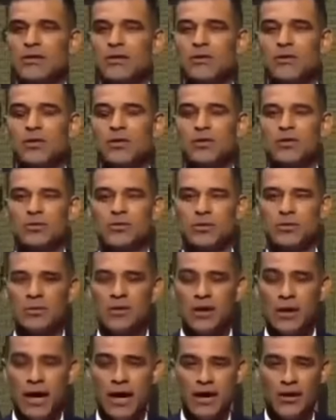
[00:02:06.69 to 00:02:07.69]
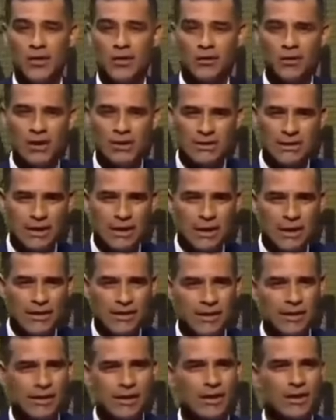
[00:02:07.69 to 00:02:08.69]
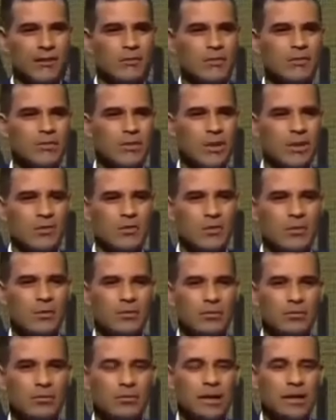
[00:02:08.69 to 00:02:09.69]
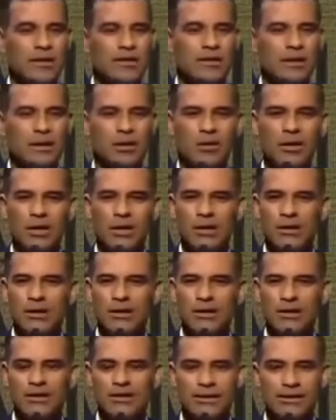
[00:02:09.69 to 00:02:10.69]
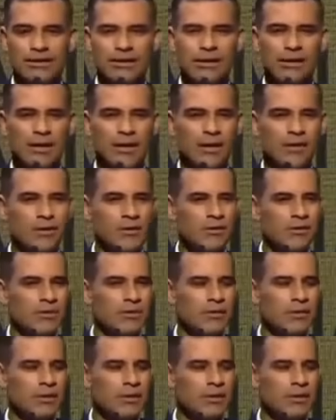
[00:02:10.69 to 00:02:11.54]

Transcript: unos años más adelante, llegamos a un Barcelona necesitado